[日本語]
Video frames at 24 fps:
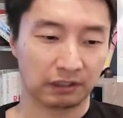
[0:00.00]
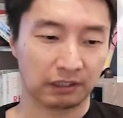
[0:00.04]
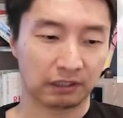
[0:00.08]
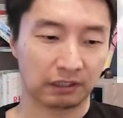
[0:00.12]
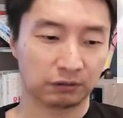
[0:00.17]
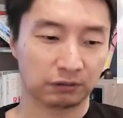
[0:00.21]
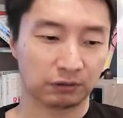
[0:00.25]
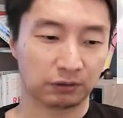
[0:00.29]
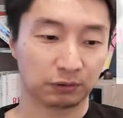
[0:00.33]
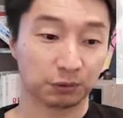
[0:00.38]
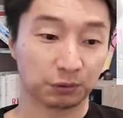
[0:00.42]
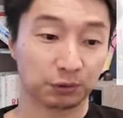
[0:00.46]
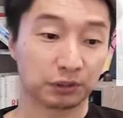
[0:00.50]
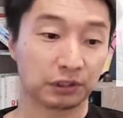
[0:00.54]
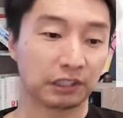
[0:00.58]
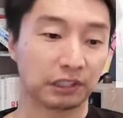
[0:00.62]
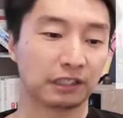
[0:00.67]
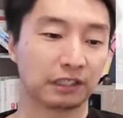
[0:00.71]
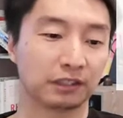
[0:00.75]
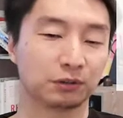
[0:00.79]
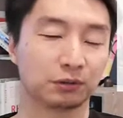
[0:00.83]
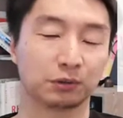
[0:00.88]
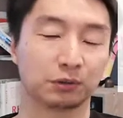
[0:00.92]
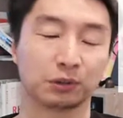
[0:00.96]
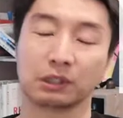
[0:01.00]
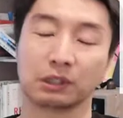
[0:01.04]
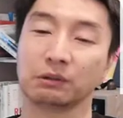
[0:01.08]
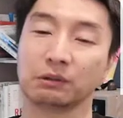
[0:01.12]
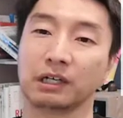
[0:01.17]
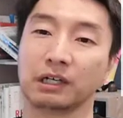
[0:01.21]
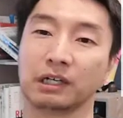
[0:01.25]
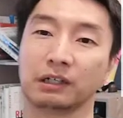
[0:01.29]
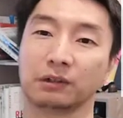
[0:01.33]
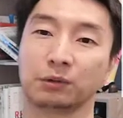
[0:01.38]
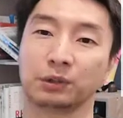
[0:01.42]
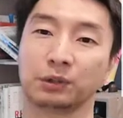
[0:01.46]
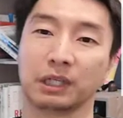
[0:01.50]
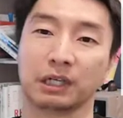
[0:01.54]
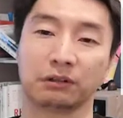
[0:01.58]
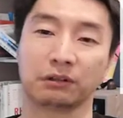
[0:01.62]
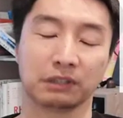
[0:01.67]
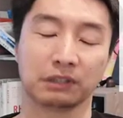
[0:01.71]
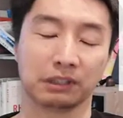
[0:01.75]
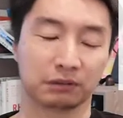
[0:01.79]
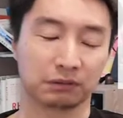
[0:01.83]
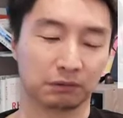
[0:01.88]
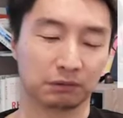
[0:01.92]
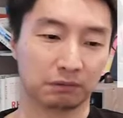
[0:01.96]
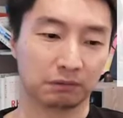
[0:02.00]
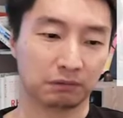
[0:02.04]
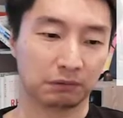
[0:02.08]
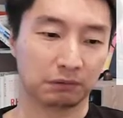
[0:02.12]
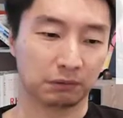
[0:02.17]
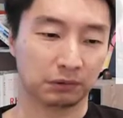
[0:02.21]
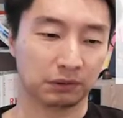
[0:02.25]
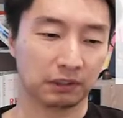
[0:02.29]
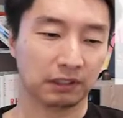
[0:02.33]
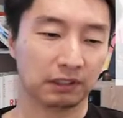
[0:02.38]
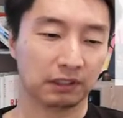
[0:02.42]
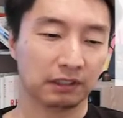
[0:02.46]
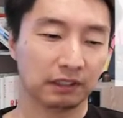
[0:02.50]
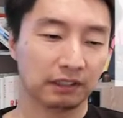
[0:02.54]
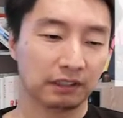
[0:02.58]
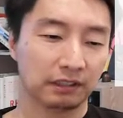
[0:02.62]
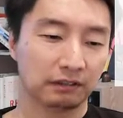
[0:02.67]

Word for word: ハウツーを知らない人にとっては役に立つです、ね。